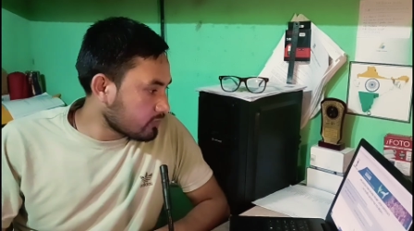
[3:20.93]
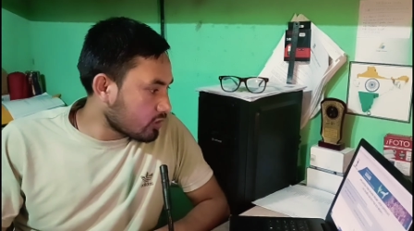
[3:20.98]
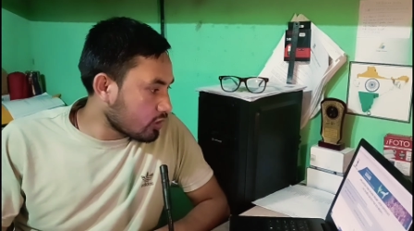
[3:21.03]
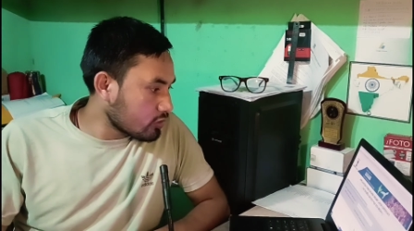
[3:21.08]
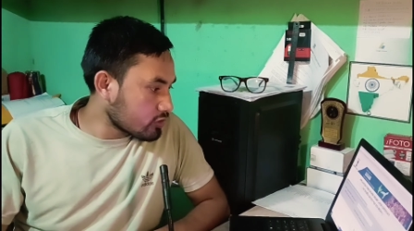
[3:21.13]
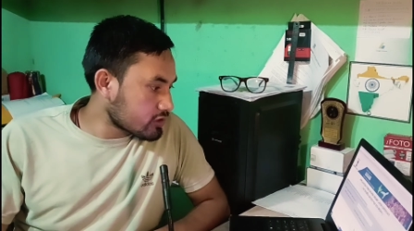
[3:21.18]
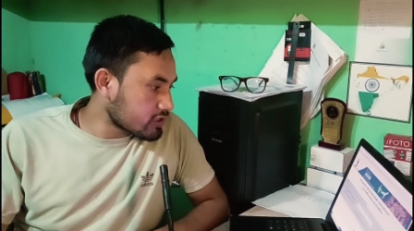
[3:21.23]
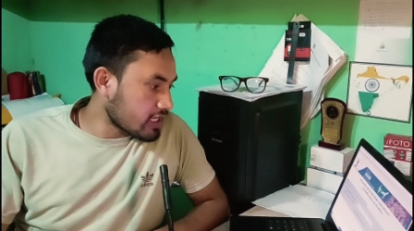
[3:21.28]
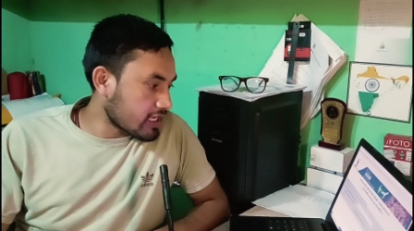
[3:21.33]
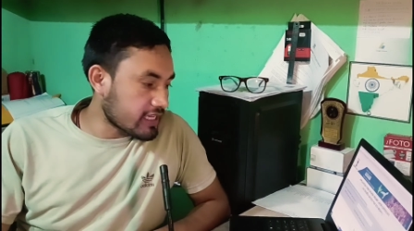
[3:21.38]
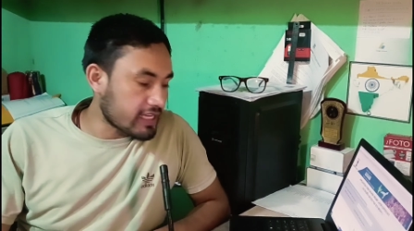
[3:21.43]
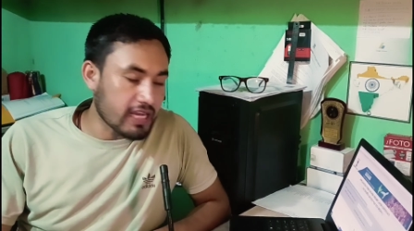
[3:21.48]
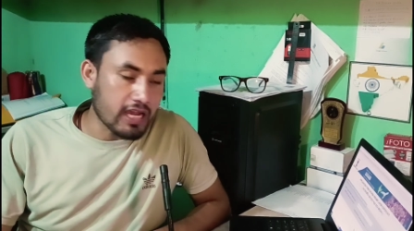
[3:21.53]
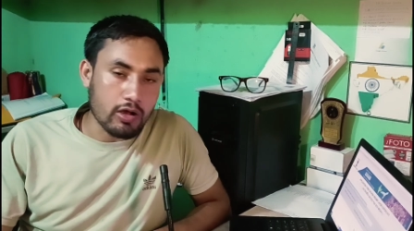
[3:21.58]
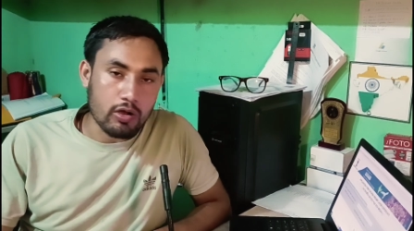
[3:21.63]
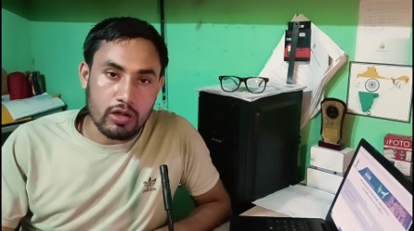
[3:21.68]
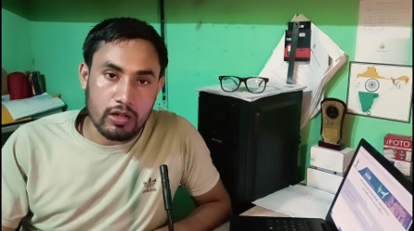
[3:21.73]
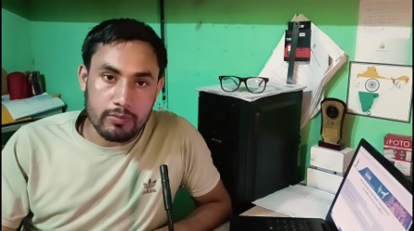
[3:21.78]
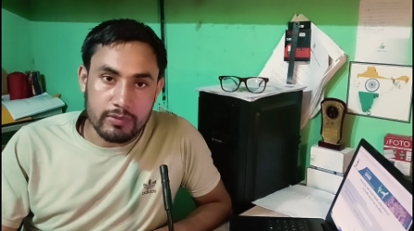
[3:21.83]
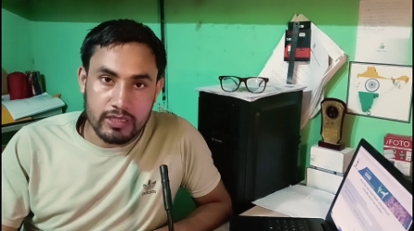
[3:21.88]
तो उसका
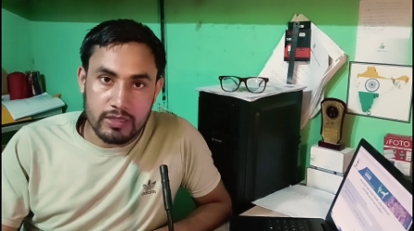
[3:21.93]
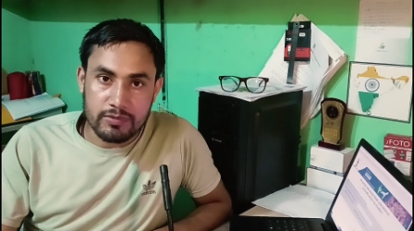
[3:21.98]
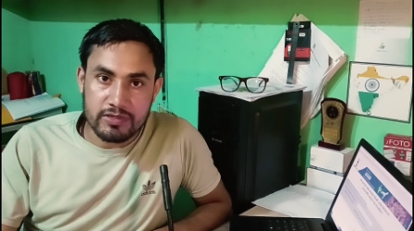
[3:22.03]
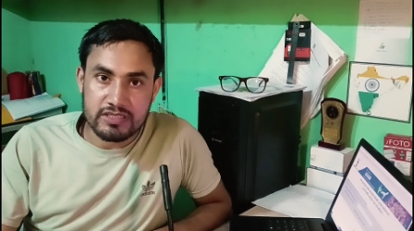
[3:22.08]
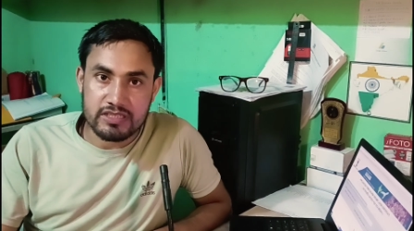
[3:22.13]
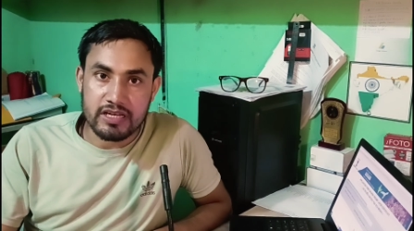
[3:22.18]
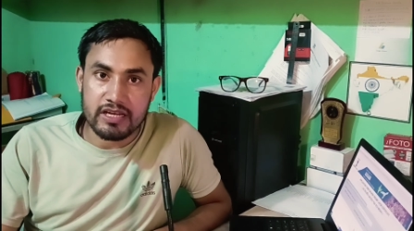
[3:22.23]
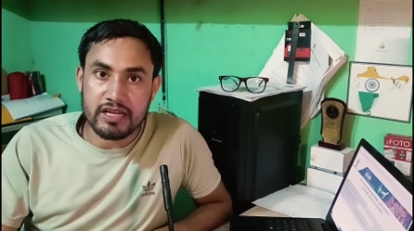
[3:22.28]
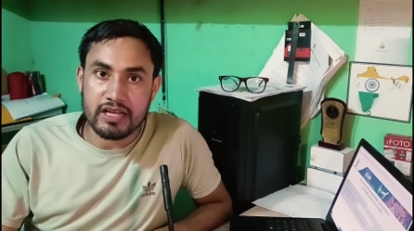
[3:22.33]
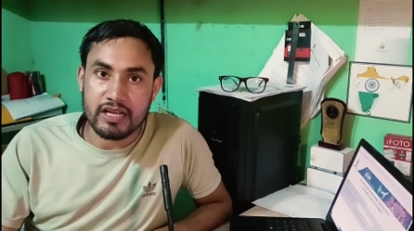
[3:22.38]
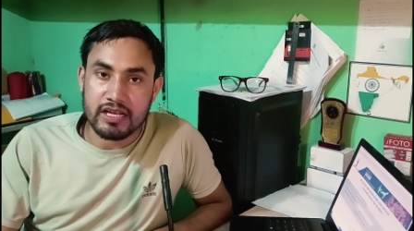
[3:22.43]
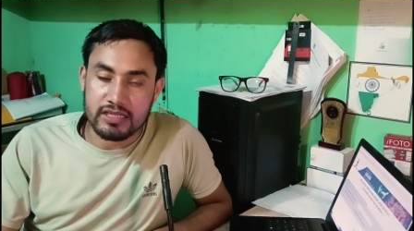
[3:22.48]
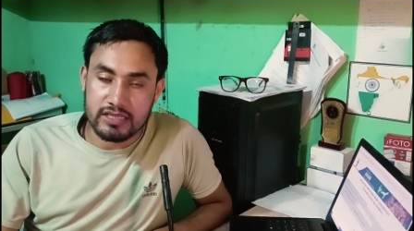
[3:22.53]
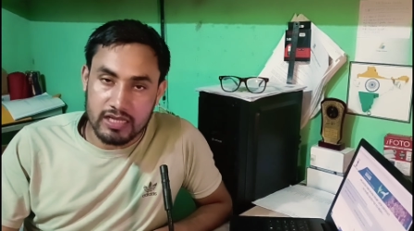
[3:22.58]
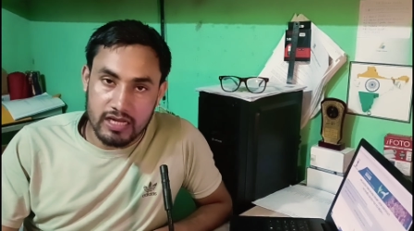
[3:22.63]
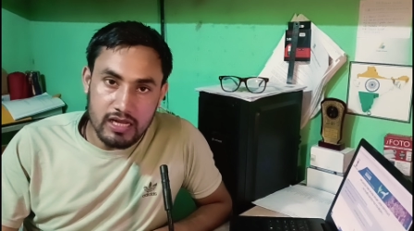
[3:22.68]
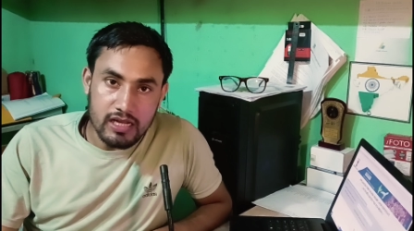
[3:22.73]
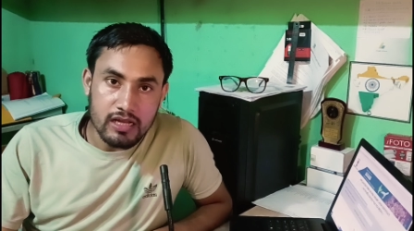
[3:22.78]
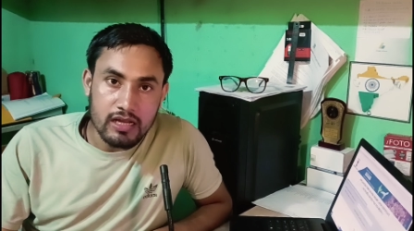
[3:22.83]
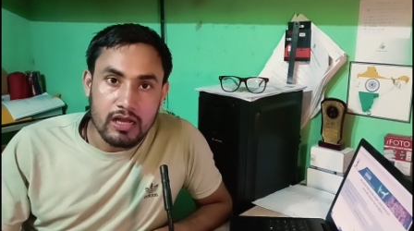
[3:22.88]
क्या होगा मतलब इस तरीके का
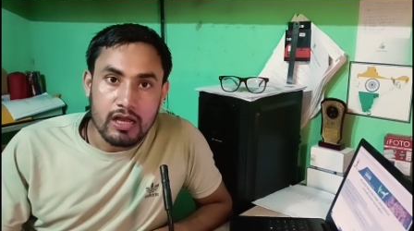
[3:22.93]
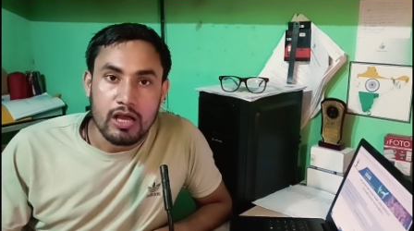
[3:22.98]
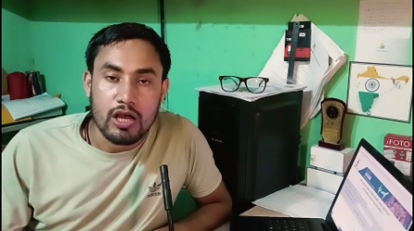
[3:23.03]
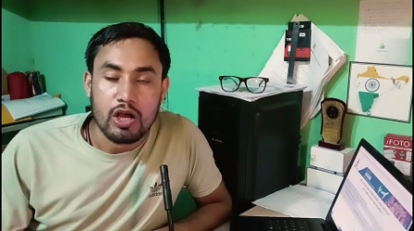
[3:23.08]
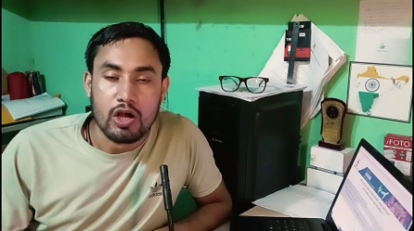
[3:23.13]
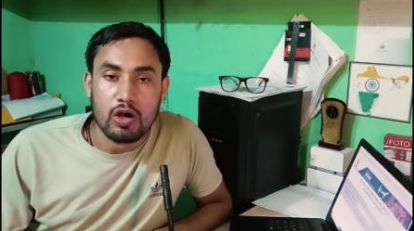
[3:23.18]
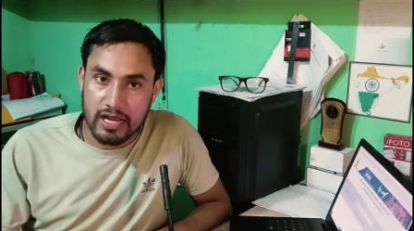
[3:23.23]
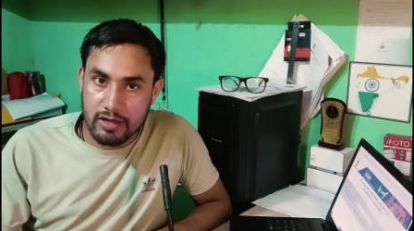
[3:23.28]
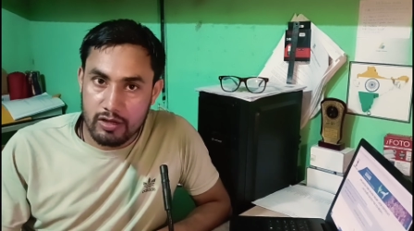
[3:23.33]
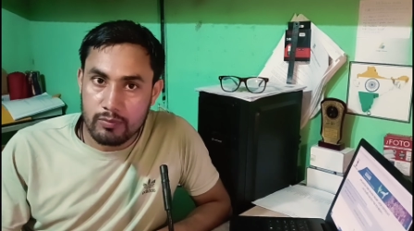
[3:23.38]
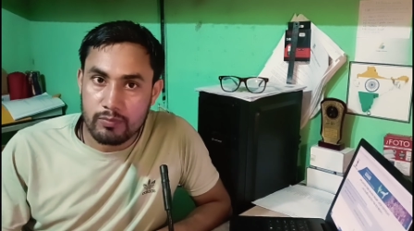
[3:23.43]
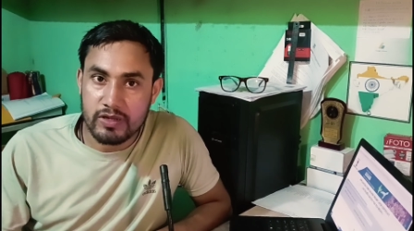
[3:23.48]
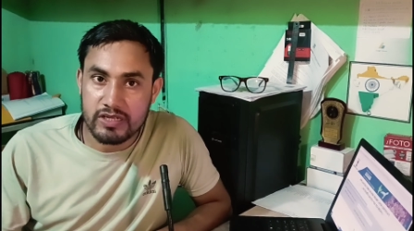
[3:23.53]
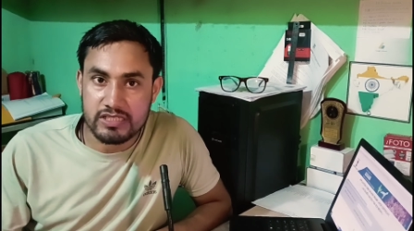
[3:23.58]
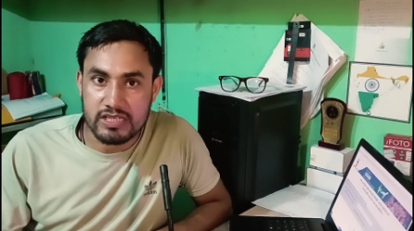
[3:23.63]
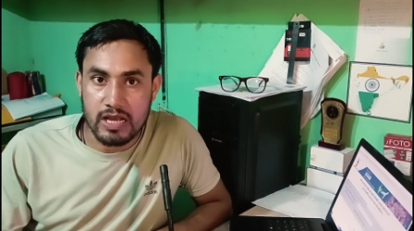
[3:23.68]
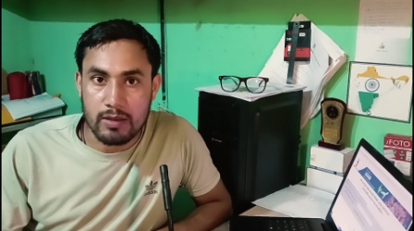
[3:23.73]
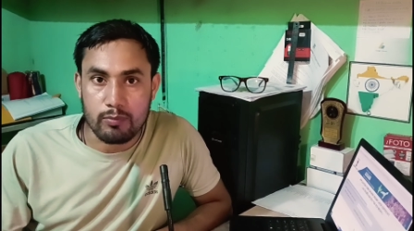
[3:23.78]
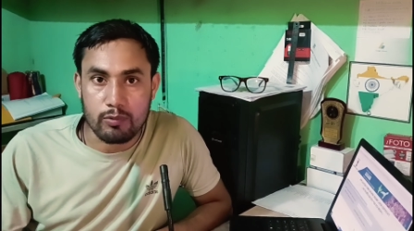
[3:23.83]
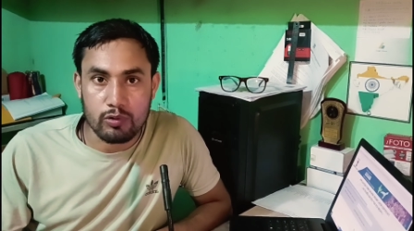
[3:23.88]
था आई होप
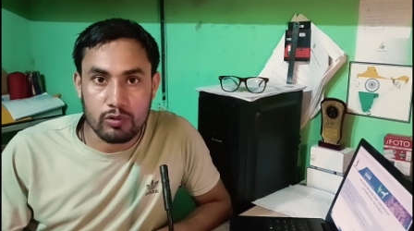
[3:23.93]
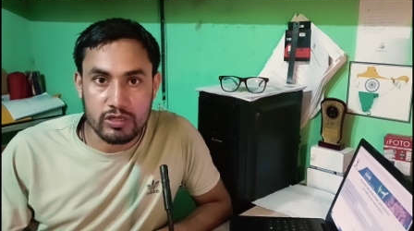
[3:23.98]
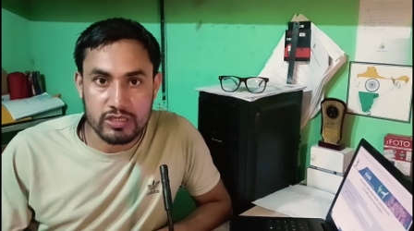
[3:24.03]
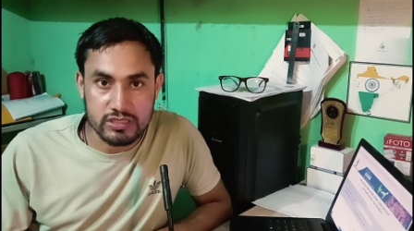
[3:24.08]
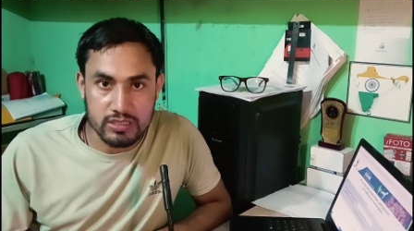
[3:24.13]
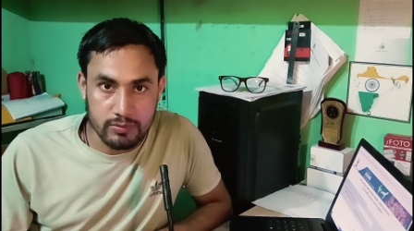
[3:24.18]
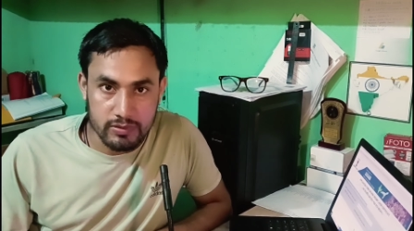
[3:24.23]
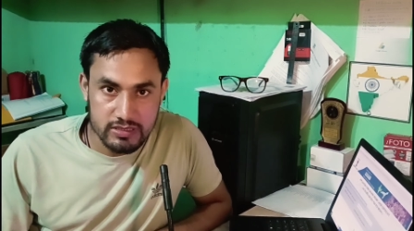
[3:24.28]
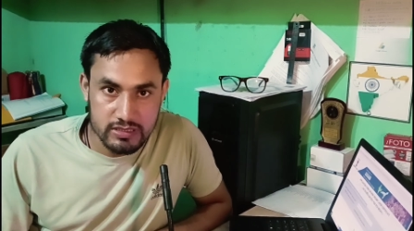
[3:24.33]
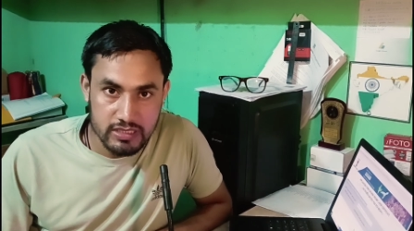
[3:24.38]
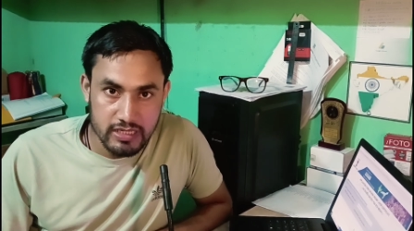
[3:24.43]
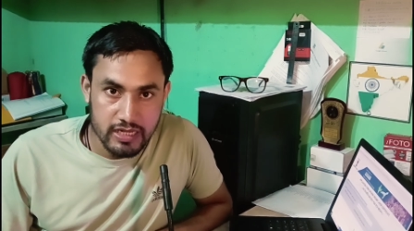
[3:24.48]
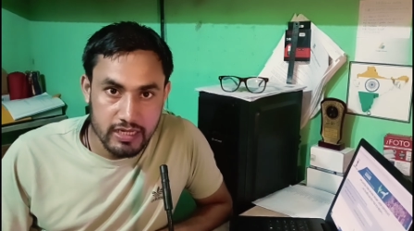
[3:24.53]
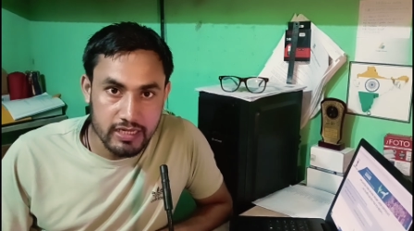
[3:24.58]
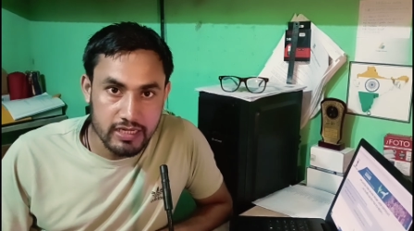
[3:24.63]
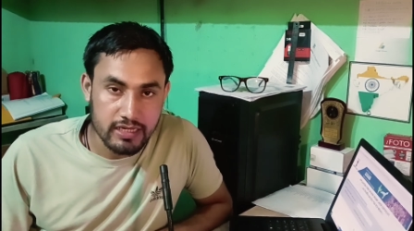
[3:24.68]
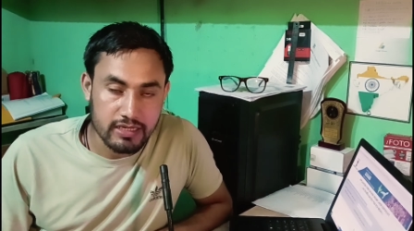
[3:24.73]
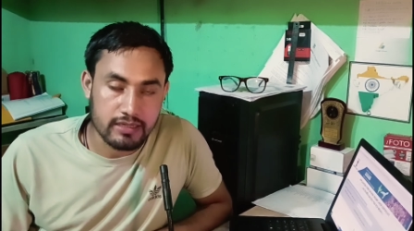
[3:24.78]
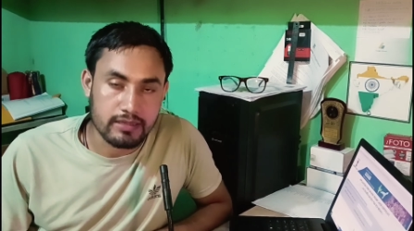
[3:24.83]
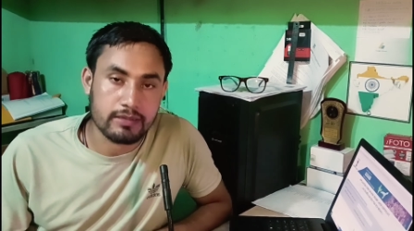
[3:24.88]
गैस आप लोगों ने समझ
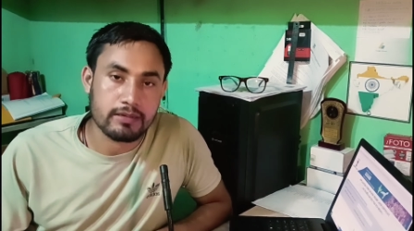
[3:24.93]
लिया